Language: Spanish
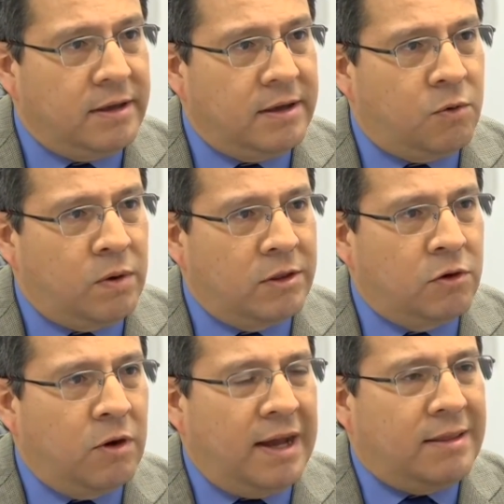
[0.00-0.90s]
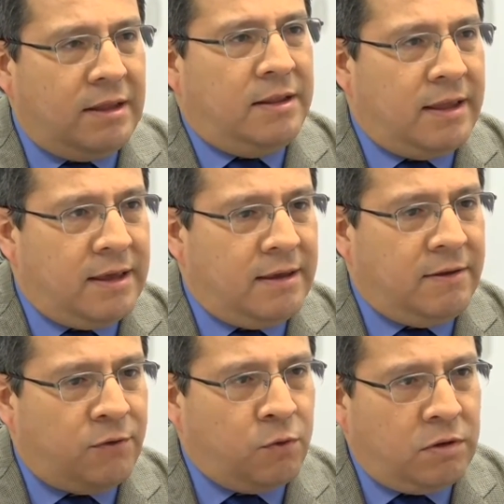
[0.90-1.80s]
Cuando a ti te
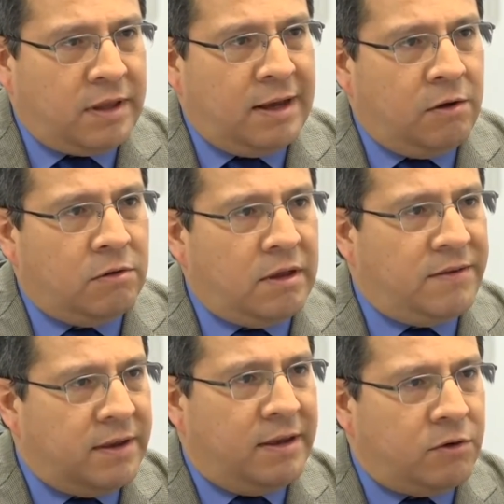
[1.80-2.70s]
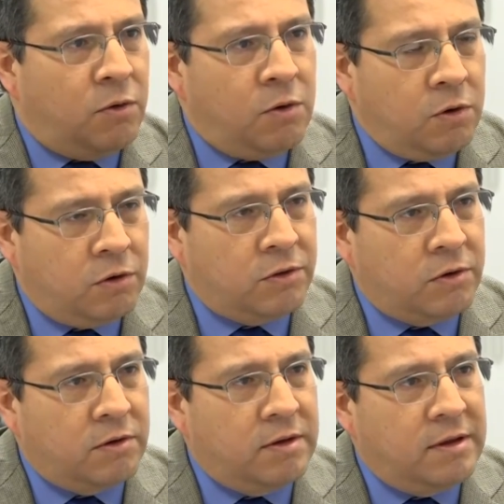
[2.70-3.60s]
insultan o te dicen esto o lo
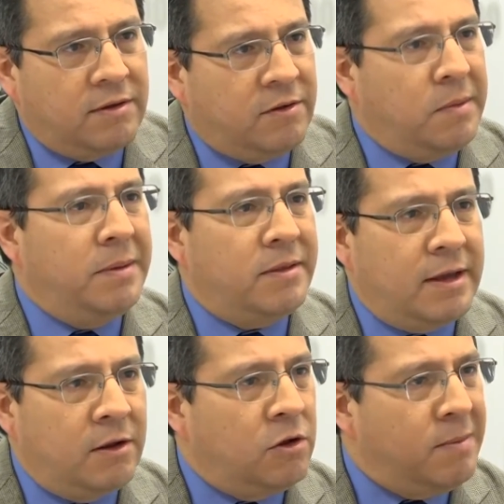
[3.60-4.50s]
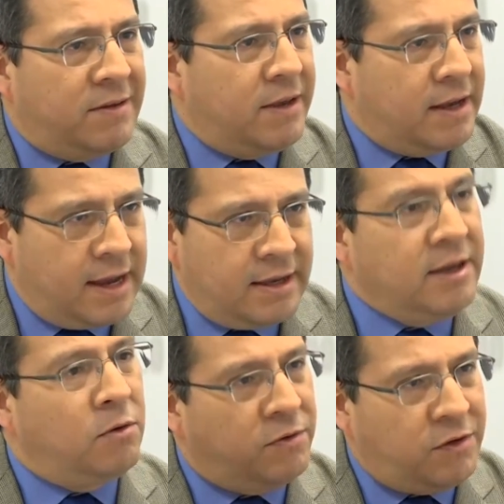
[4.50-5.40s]
otro, simplemente ahí los demás se
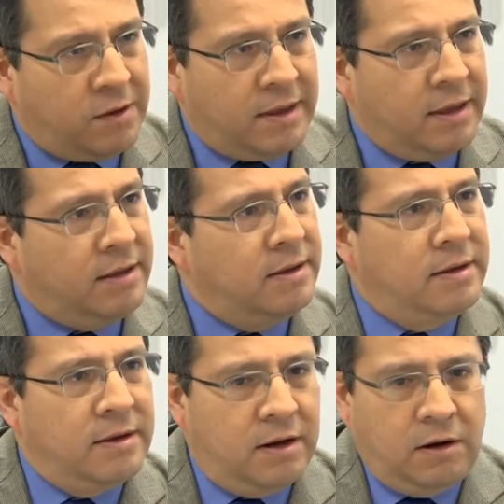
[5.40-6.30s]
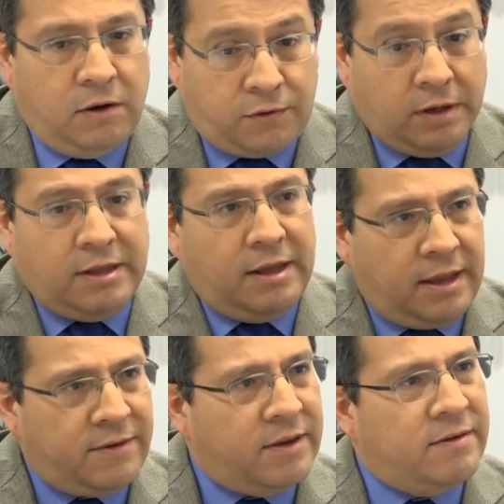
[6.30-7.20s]
callan, inclusive los
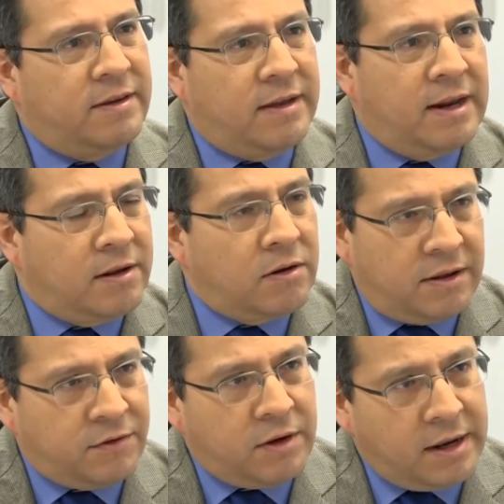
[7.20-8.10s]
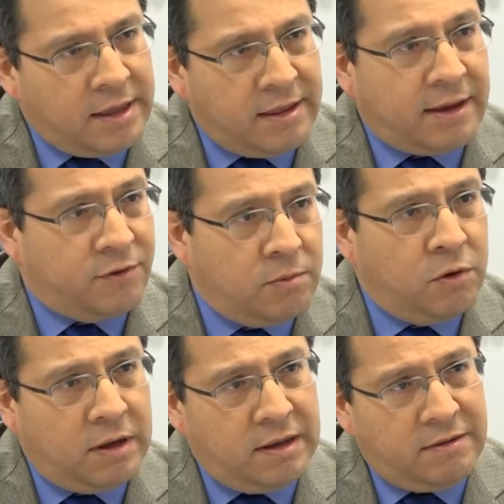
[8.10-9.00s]
lideresas que están alrededor de la señora Heredia, que son
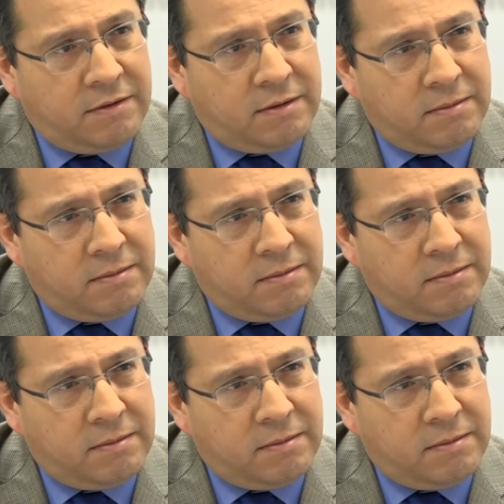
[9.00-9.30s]
mujeres.